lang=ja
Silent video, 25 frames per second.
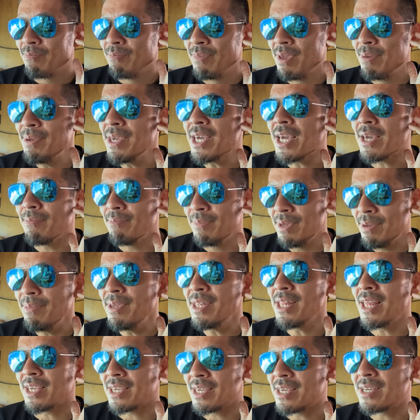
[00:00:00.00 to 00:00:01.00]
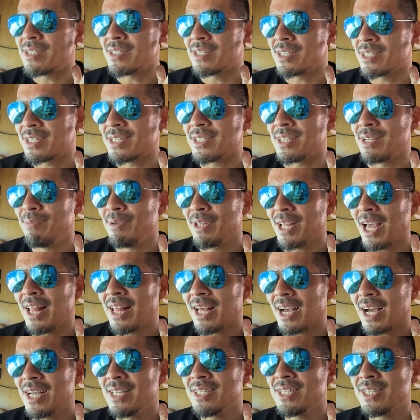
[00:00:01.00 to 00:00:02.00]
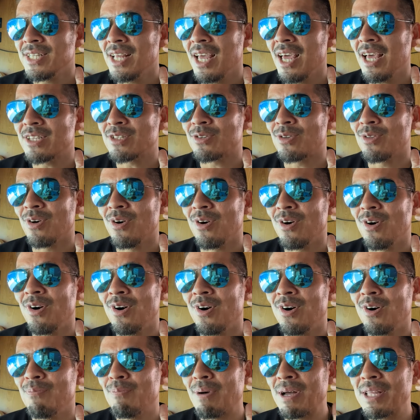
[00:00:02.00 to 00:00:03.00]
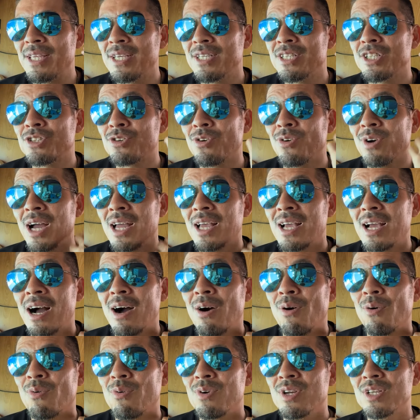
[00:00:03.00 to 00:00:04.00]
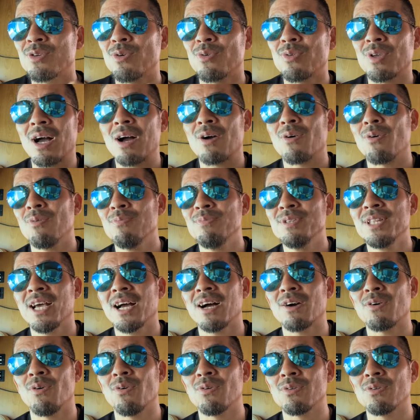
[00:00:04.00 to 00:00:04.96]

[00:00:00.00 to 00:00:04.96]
耳、耳で効く薬みたいな感じで、その、パニック障害が起こりそうとか、こう、胸が